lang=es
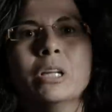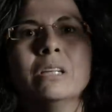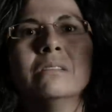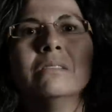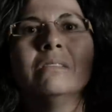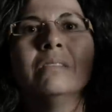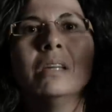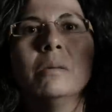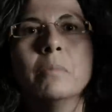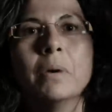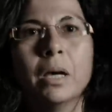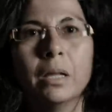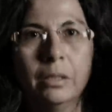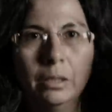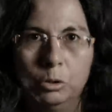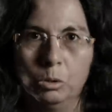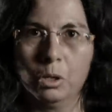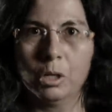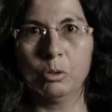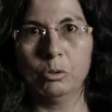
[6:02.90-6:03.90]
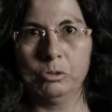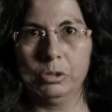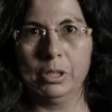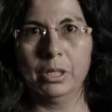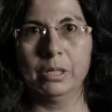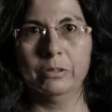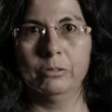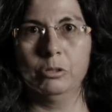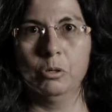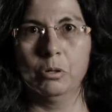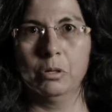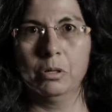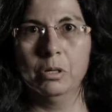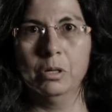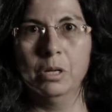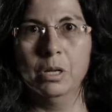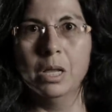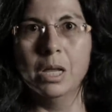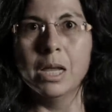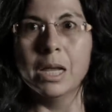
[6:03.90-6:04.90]
encima de toda consideración.
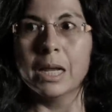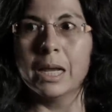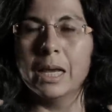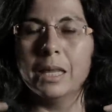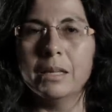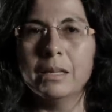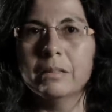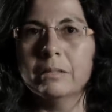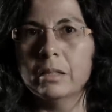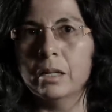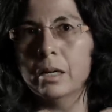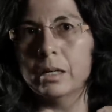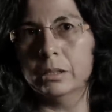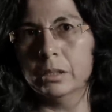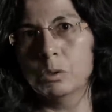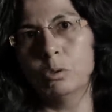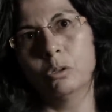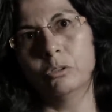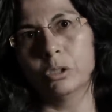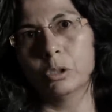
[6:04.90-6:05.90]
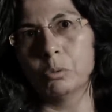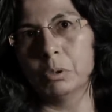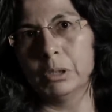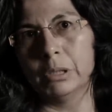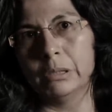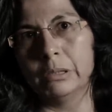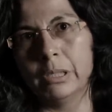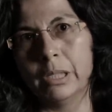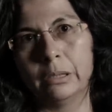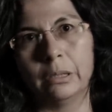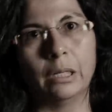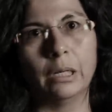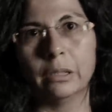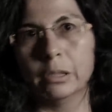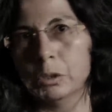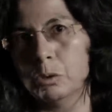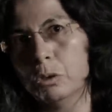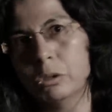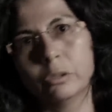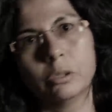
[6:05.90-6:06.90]
¿Qué dice el artículo 57? El
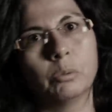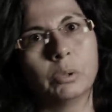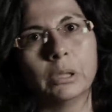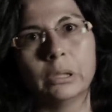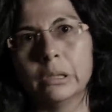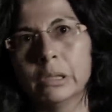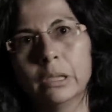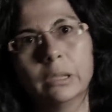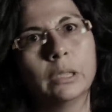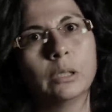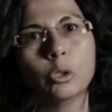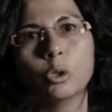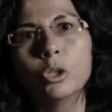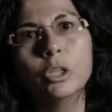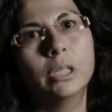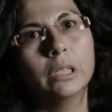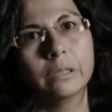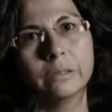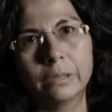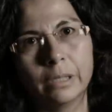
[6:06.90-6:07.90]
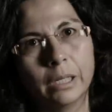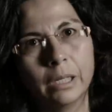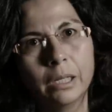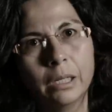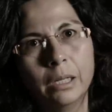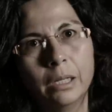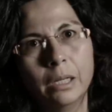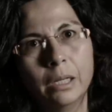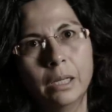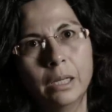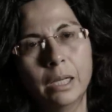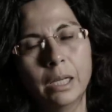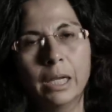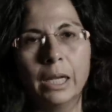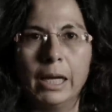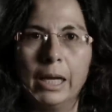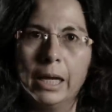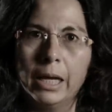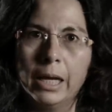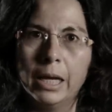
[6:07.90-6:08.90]
artículo 57 no dice
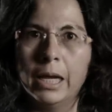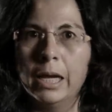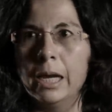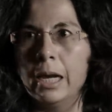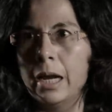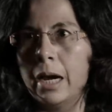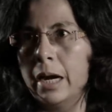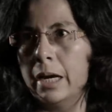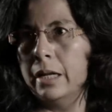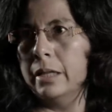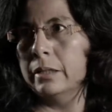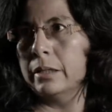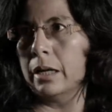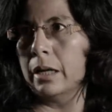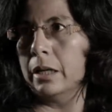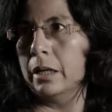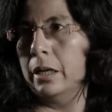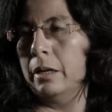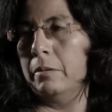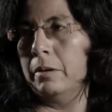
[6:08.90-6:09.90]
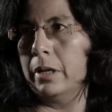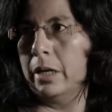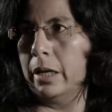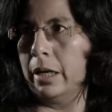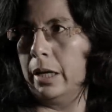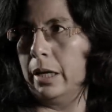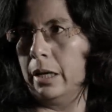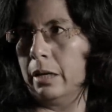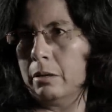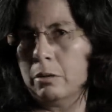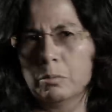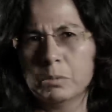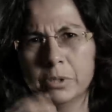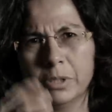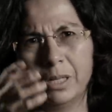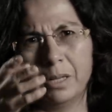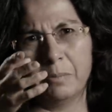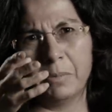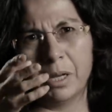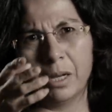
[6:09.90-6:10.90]
que el área intangible, ¿cómo
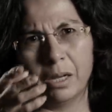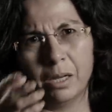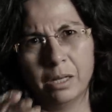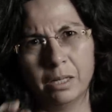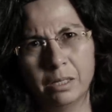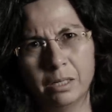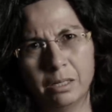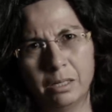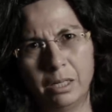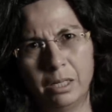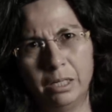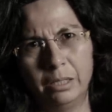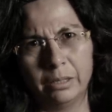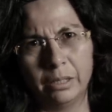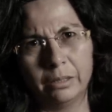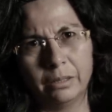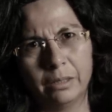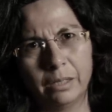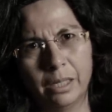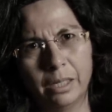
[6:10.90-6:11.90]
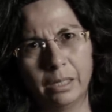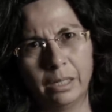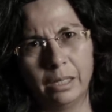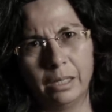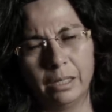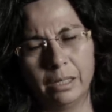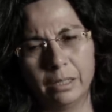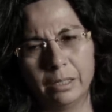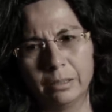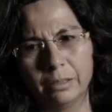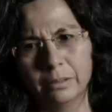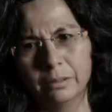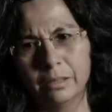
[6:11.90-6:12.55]
se llama? ITT, eh,